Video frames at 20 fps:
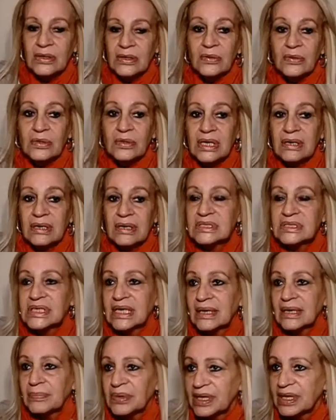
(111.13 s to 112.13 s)
Otra cosa
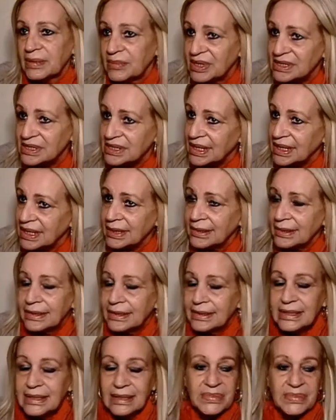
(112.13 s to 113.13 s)
que podemos hacer
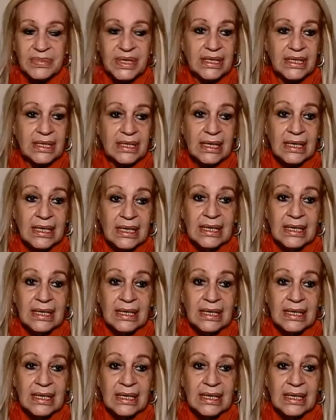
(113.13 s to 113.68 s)
también